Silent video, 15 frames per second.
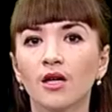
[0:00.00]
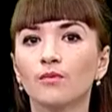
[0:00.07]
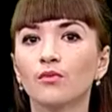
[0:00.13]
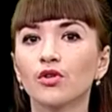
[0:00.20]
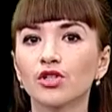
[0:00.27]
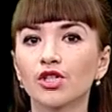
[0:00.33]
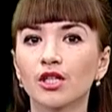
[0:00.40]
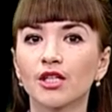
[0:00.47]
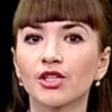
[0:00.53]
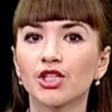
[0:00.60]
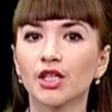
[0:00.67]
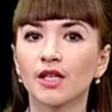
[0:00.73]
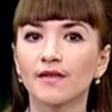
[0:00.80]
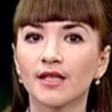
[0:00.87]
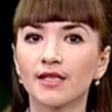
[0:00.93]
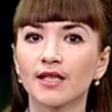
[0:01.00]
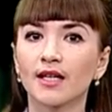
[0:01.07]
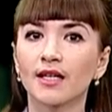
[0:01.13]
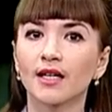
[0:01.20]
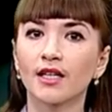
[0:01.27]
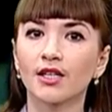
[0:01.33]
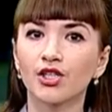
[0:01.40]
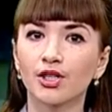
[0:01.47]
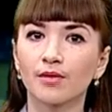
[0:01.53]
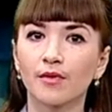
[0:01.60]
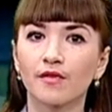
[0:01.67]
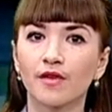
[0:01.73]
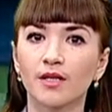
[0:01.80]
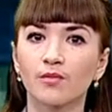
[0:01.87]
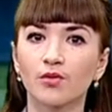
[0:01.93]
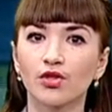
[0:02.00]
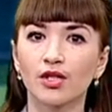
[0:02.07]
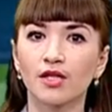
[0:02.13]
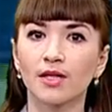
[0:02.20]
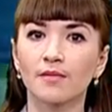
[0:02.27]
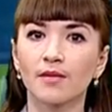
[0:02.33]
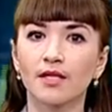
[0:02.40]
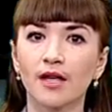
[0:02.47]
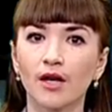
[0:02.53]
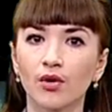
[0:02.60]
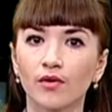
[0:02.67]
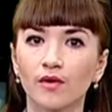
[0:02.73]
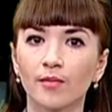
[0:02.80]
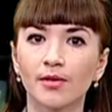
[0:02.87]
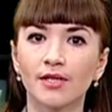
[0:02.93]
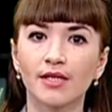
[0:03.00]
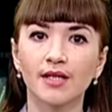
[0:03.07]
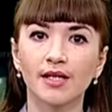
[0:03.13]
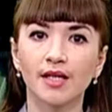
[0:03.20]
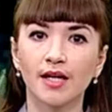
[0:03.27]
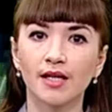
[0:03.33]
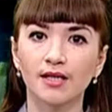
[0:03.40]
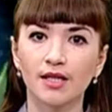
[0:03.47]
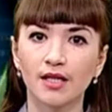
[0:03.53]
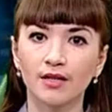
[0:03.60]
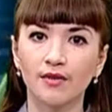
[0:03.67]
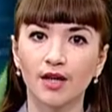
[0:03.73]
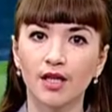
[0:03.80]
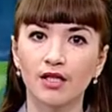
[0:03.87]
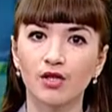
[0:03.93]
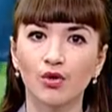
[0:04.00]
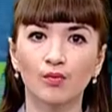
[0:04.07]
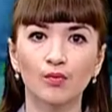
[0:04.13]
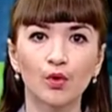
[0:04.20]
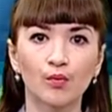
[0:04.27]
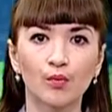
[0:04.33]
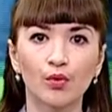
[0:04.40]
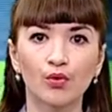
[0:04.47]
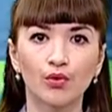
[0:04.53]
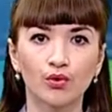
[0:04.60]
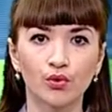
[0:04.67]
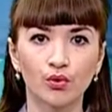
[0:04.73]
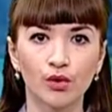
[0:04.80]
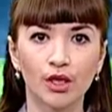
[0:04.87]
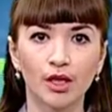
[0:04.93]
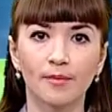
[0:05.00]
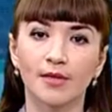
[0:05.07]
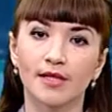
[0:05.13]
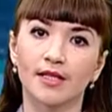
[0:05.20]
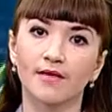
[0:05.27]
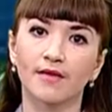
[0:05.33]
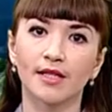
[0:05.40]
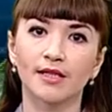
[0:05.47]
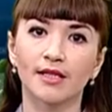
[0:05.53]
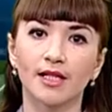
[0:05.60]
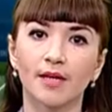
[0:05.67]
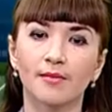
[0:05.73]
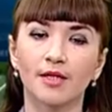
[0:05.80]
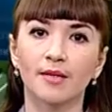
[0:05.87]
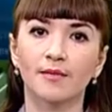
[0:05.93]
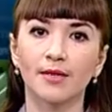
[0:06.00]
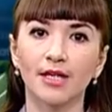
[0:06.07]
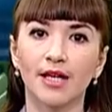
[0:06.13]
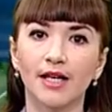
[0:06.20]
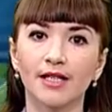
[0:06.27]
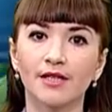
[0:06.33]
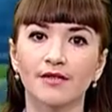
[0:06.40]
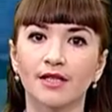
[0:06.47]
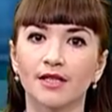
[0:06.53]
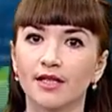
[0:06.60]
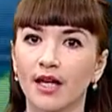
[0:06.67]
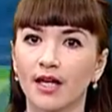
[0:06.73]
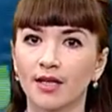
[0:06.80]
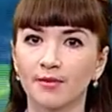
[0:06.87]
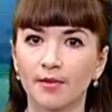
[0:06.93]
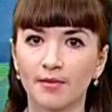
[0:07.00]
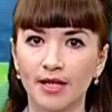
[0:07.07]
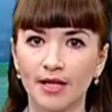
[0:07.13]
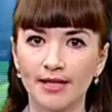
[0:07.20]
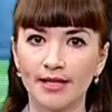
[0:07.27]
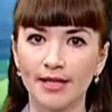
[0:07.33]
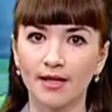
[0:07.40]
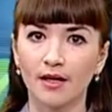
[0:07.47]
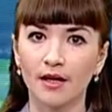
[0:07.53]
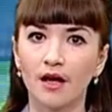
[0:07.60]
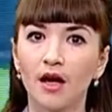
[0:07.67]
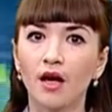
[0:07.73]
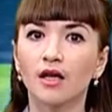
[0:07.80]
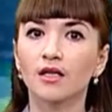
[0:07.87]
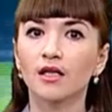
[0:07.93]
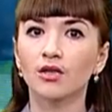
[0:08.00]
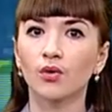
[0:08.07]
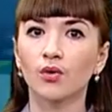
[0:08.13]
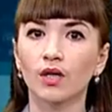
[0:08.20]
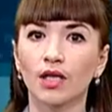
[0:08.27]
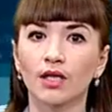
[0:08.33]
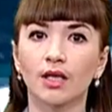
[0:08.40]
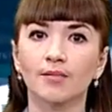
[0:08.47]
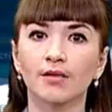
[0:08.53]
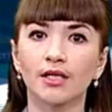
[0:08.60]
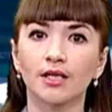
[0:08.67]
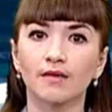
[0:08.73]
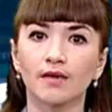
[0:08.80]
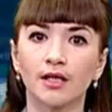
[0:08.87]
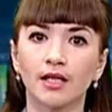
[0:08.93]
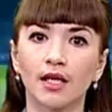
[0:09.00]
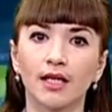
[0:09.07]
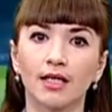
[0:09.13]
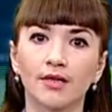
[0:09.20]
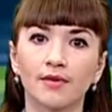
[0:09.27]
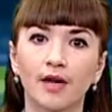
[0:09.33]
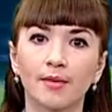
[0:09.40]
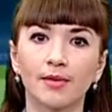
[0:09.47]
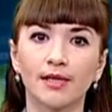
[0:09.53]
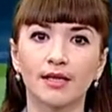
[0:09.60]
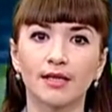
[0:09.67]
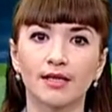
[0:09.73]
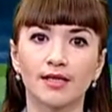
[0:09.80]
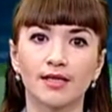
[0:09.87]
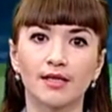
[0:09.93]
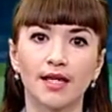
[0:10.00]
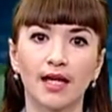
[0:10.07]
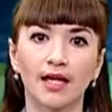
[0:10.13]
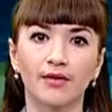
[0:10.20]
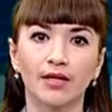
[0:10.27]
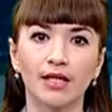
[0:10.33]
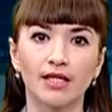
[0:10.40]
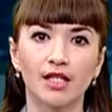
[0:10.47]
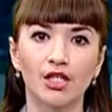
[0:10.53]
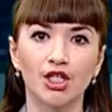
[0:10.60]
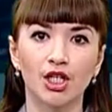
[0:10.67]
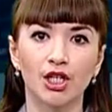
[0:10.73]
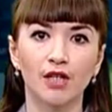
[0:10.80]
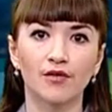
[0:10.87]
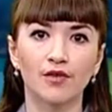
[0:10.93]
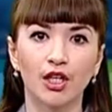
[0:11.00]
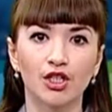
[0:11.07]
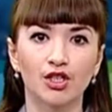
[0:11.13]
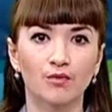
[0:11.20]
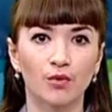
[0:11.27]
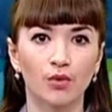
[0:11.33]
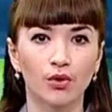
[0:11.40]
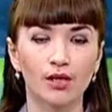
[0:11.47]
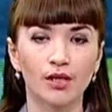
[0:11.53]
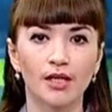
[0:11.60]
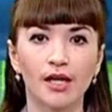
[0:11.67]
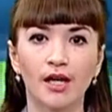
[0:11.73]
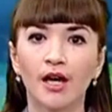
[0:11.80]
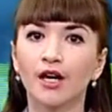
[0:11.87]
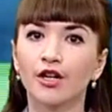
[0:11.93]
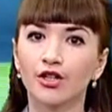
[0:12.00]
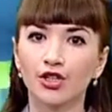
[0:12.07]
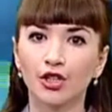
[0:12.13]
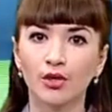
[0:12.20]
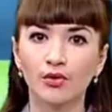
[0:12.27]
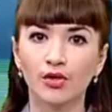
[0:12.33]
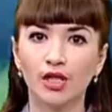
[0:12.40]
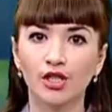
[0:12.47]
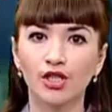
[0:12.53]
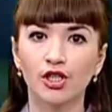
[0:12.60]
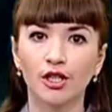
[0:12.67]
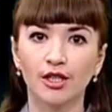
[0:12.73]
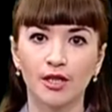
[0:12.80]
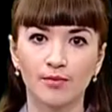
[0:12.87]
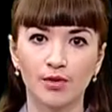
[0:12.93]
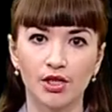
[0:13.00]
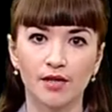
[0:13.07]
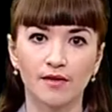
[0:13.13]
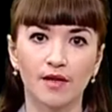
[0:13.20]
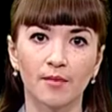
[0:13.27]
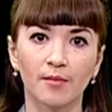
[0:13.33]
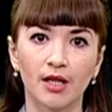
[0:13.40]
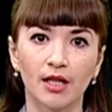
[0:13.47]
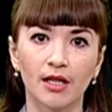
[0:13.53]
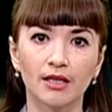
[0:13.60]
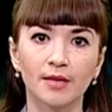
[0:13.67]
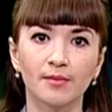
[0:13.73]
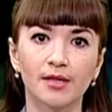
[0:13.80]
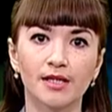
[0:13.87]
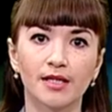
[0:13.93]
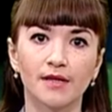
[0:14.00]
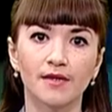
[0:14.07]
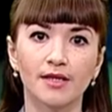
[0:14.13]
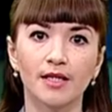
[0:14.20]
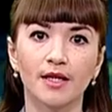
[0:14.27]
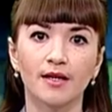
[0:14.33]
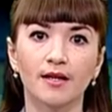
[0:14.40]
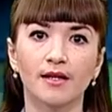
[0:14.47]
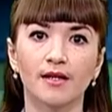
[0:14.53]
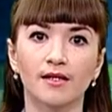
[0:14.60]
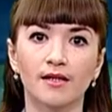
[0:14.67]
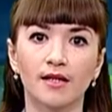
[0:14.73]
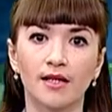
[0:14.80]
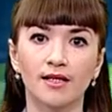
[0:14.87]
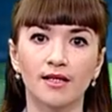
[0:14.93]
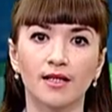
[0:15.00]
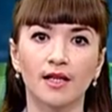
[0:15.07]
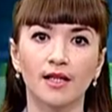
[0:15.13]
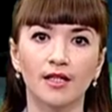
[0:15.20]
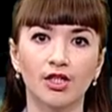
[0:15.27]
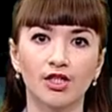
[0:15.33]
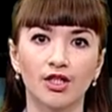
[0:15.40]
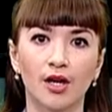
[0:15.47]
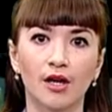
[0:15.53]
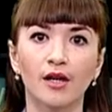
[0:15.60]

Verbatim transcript: Может ли человек с ограниченными возможностями здоровья посетить концерт в городском доме культуры или познавательное мероприятие в Центральной библиотеке? Насколько адаптированы для этого объекта социального назначения в нашем городе, решили узнать члены общественной палаты и представители организации «Надежда»,